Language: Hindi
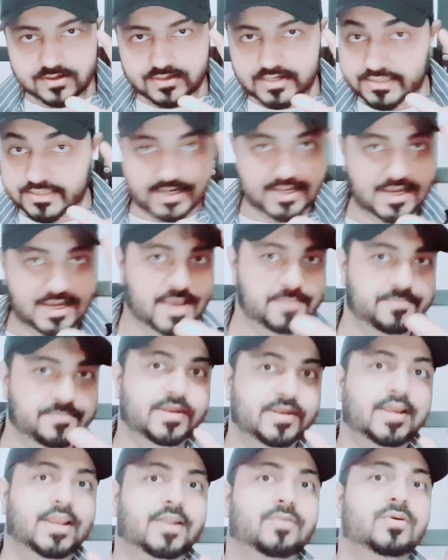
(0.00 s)
कितनी हाइप
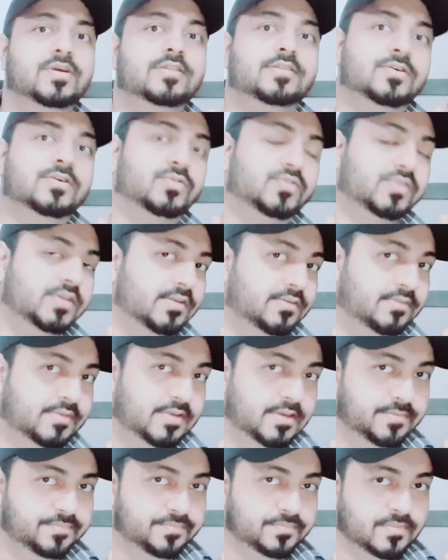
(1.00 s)
क्रिएट हुई थी उस चीज़
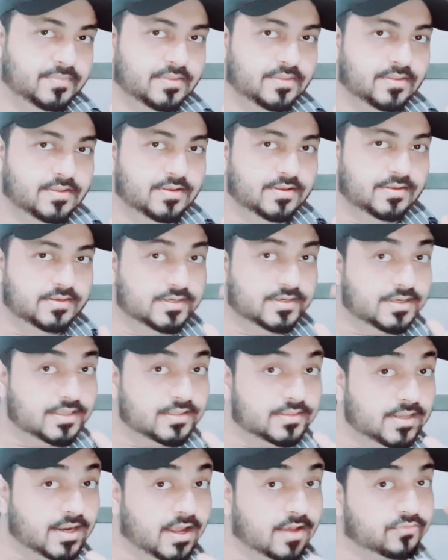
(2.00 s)
की
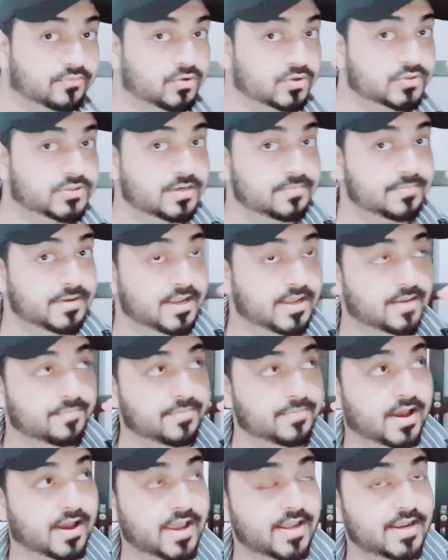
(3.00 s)
कितना सोशल मीडिया
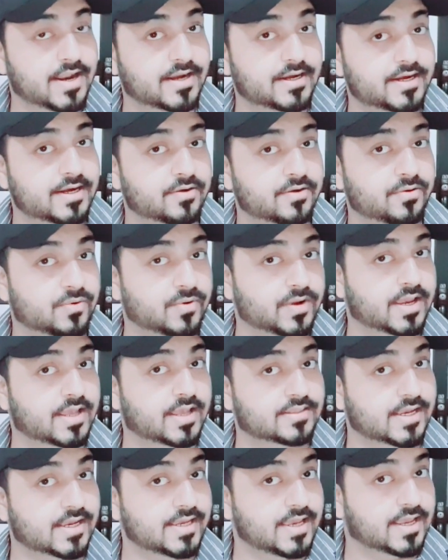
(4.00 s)
पे हाईलाइटेड हो
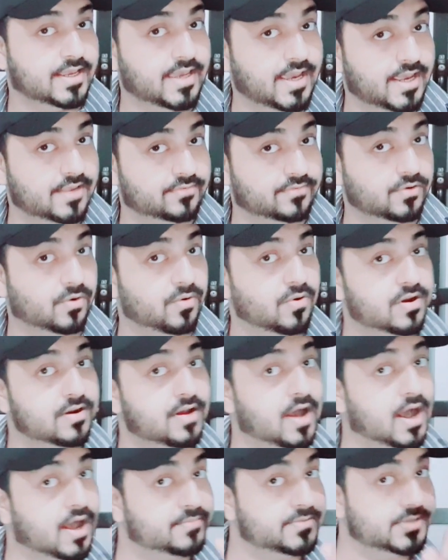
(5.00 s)
गया था ये केस और
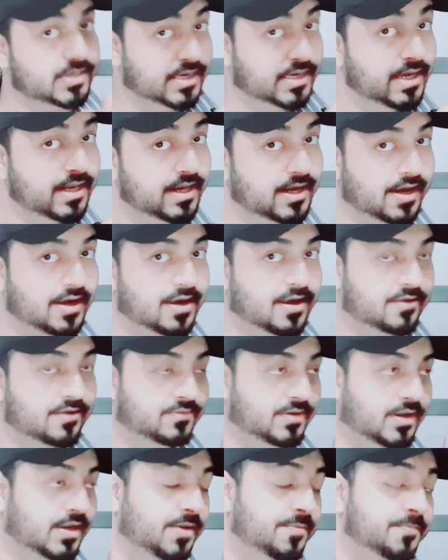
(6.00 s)
आप यकीन करें
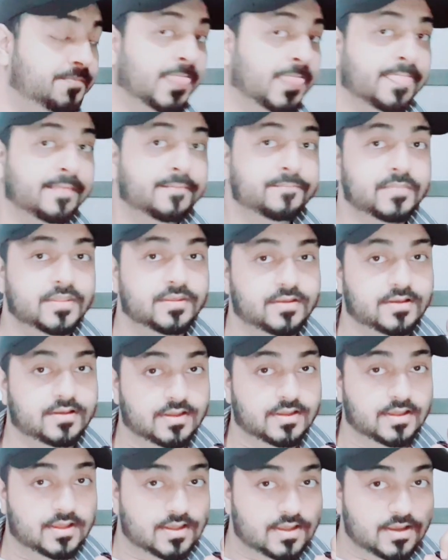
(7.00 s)
नाजरीन
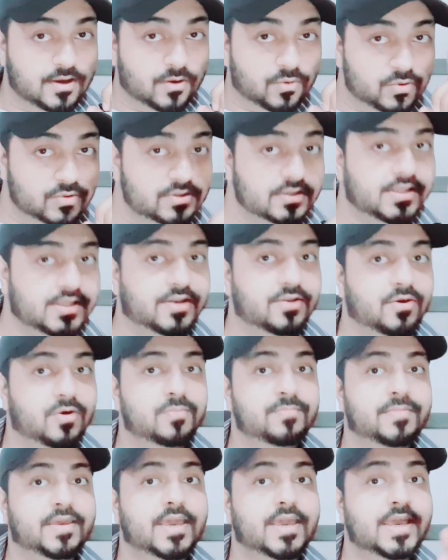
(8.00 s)
उन
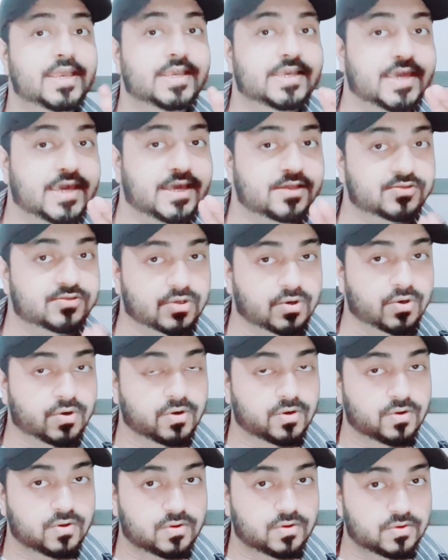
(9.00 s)
दिनों में ये जो
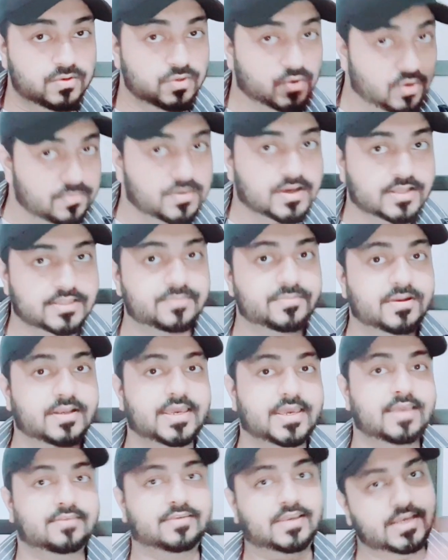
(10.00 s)
नूर मुकदम का
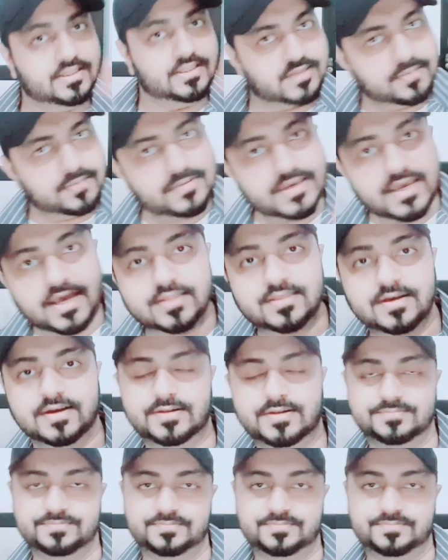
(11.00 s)
केस है ये थम गया था